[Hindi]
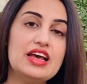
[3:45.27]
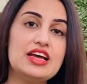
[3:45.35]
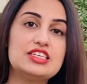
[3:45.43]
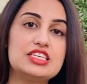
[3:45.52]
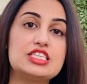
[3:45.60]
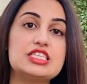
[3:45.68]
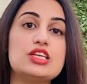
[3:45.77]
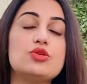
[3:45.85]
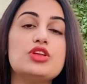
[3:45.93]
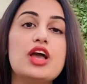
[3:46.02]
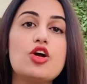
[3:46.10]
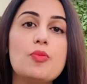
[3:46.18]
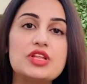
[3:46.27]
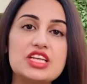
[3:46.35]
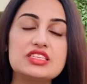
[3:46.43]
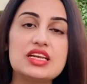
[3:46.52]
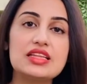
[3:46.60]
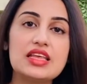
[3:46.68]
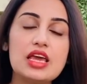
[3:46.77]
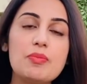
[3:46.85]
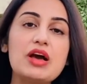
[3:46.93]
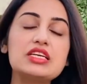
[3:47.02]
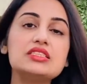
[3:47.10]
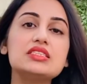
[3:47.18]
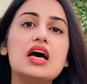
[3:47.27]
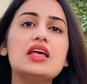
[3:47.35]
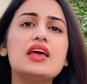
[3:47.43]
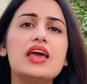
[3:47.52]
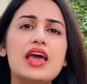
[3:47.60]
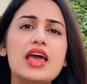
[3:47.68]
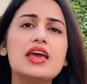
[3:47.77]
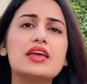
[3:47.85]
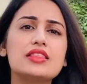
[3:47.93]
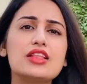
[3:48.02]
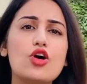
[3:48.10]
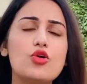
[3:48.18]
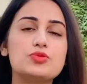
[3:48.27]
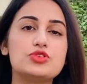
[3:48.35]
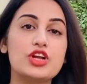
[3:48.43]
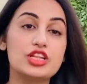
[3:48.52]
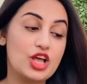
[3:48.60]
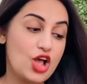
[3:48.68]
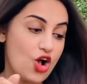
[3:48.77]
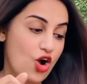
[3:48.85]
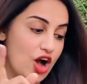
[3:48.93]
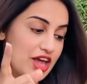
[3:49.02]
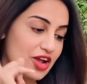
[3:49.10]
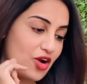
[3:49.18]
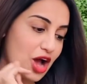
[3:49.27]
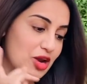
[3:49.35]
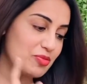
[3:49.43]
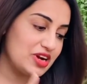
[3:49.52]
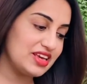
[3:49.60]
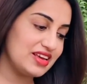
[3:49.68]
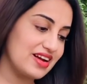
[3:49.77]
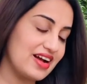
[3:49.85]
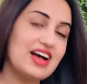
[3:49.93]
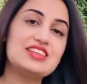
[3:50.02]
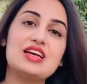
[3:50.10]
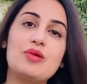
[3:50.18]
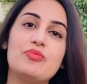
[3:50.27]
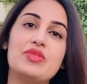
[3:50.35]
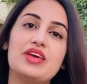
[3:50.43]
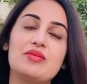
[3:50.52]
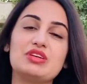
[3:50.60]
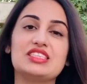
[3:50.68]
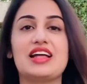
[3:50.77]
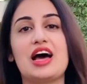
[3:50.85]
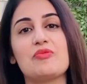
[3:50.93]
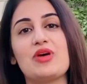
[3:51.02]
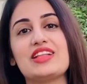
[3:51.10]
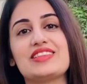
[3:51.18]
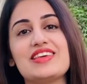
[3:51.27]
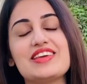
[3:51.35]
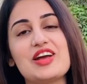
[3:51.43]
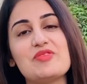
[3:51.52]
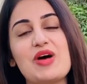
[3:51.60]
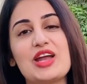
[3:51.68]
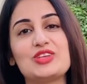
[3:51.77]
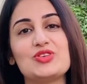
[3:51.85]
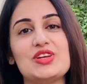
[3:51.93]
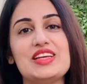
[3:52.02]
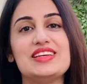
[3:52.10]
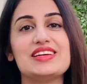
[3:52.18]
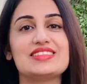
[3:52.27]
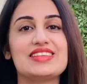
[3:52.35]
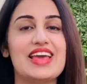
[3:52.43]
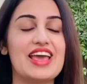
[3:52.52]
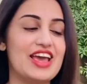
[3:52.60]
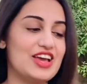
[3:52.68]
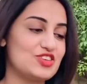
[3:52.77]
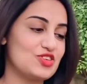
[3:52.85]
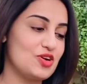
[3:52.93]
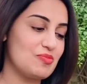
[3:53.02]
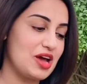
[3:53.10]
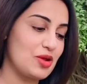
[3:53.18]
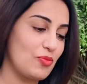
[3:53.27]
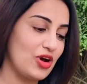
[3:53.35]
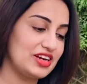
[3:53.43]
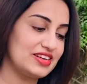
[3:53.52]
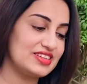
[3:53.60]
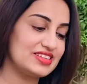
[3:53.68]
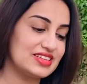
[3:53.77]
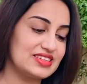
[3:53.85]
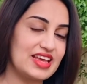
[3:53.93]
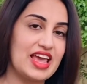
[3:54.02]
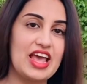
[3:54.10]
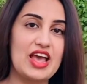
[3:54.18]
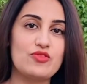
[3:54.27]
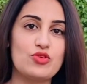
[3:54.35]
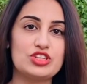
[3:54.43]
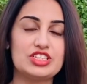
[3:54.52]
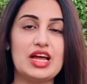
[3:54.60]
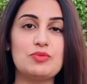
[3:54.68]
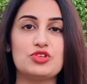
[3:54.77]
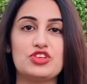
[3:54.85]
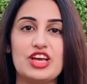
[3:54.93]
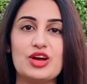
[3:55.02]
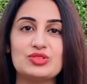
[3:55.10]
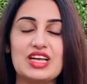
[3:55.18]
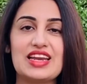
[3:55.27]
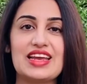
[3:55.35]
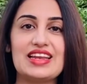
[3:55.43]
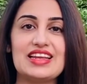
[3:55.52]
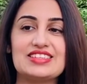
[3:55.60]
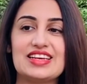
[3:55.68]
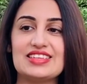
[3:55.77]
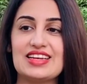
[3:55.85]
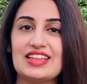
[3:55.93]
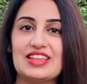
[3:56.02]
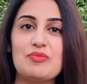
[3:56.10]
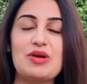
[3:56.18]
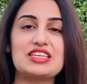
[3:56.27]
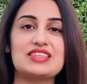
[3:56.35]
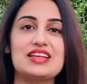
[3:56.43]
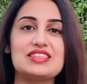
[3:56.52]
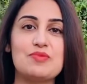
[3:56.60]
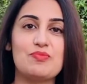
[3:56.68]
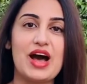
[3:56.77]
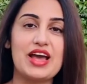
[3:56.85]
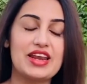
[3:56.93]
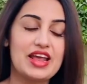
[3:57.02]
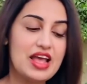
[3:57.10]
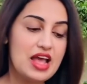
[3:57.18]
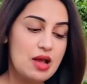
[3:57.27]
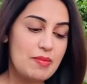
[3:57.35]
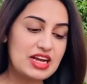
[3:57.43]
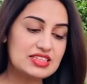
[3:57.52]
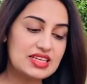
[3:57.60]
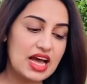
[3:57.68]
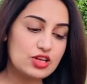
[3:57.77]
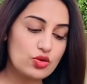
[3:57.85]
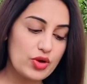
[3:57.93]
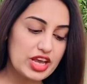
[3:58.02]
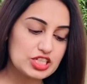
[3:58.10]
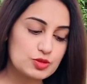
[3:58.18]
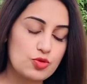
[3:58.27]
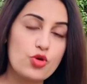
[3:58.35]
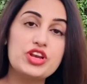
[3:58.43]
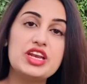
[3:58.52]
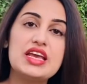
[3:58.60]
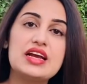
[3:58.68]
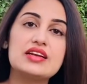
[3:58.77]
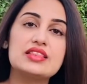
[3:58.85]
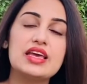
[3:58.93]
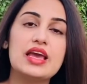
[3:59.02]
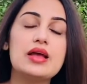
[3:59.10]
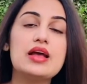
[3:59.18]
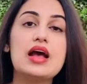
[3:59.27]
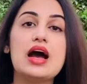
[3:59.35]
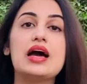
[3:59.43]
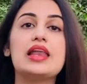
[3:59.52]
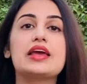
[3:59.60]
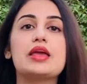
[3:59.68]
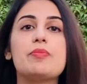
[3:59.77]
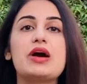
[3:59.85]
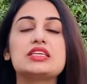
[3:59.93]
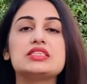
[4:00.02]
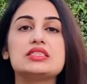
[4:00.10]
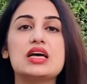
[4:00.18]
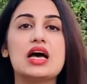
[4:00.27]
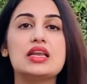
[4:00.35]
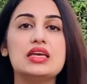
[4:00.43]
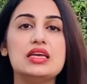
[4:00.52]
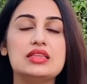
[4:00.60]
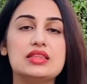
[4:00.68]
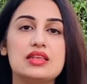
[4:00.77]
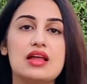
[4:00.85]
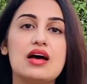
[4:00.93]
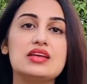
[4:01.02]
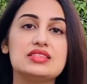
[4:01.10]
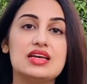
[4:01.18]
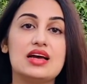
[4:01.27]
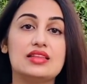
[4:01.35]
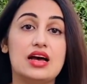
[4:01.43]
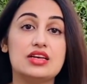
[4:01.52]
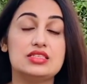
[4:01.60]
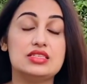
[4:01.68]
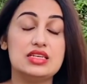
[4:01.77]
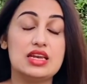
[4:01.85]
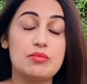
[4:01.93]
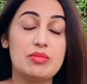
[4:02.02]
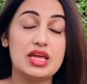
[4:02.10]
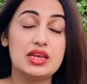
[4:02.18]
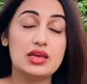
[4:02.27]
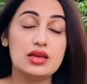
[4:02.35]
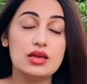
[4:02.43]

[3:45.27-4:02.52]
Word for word: जिससे दुनिया को पता चला था कि पाकिस्तान है कितना खूबसूरत और एक और बड़ी खान साहब ने मज़ेदार बात की कि हमारे जो लीडर्स हैं जो हमारे पॉलिटिशियंस हैं वो जनाब छुट्टियां गुजारने के लिए चले जाते हैं पाकिस्तान से बाहर पाकिस्तान को वो एक्सप्लोर ही नहीं करते हैं हालांकि पाकिस्तान इतना ज़्यादा हसीन है मैंने